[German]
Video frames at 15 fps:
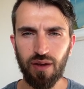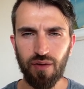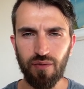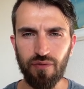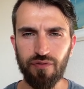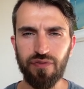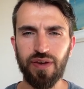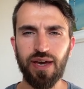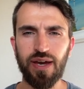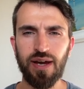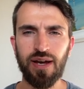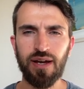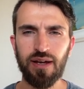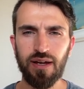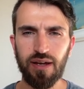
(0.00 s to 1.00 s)

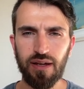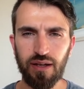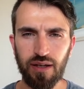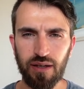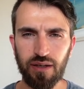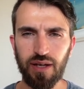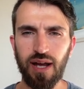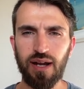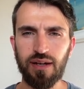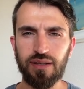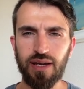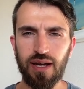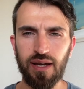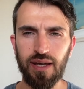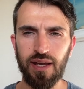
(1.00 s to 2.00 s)
Wer kann
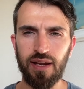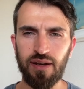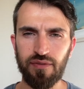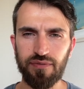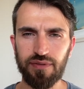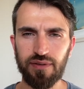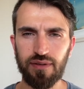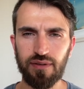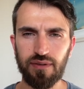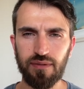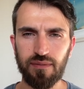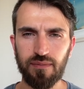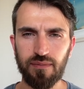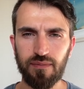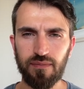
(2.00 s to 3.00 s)
da helfen?
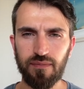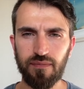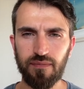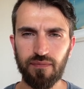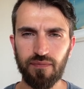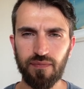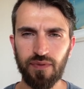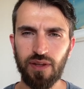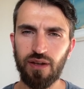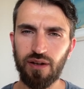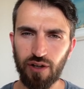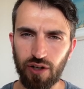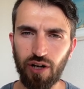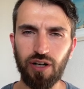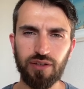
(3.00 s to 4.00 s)

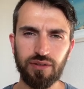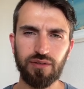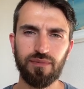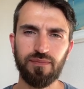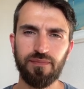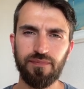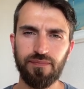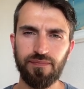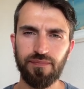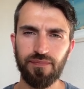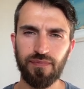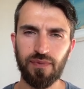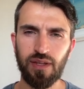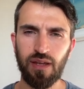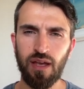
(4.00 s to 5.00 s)
Gott.
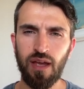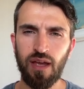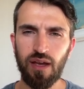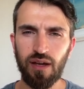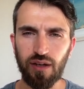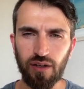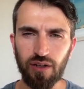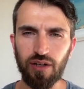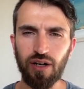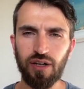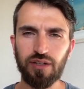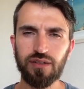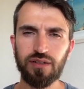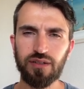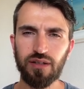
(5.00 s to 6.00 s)

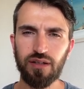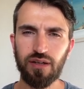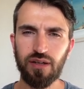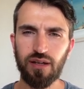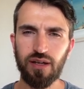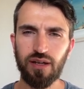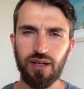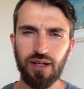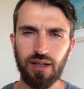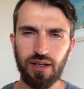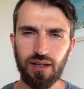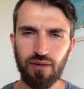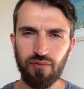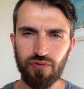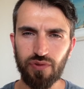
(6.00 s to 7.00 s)
Gott,
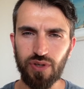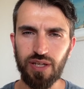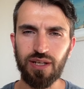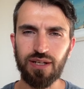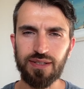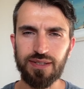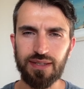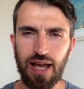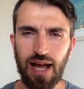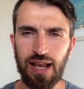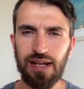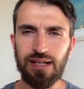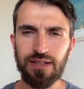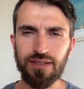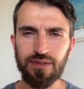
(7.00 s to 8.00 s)
für ihn ist
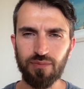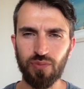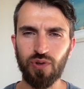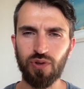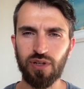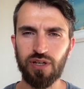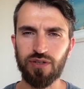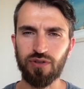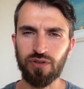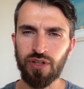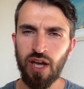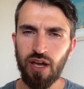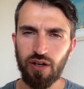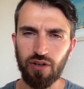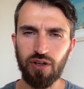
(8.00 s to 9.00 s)
alles möglich und
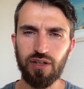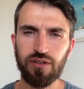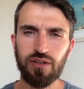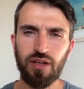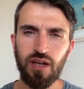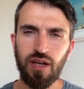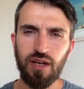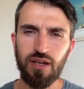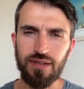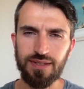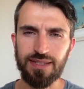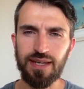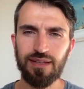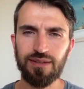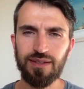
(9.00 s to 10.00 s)
Gott
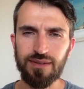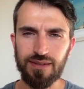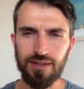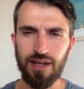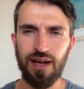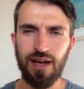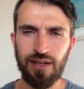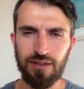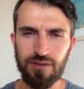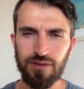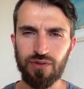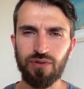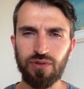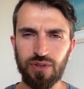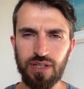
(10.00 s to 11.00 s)
sendet seinen
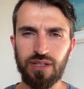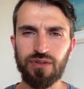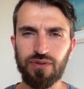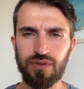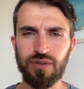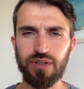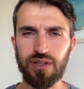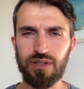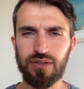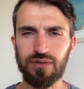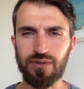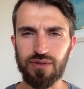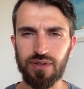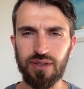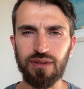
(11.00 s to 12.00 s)
Sohn Jesus
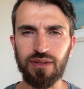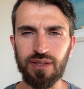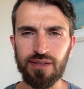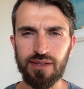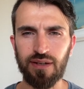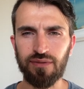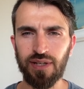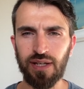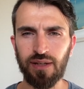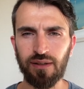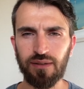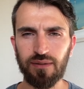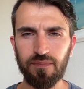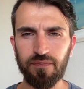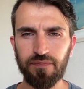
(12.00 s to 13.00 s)
Christus in dieser Welt.